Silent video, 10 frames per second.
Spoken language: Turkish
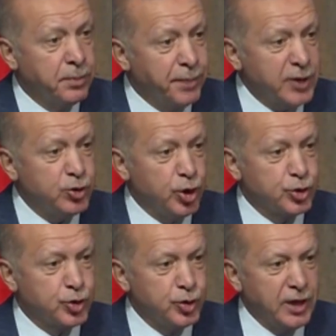
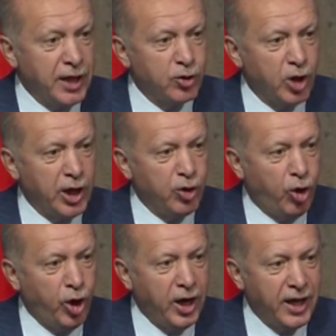başörtüsünden dolayı
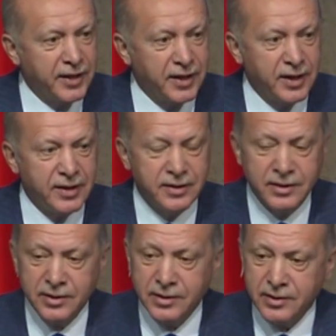horlandığı
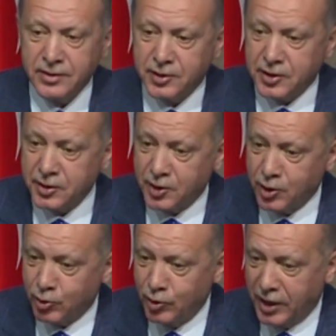sıkıntılı
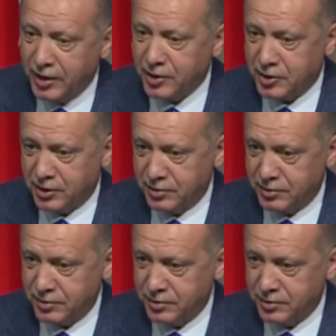günler yaşadınız.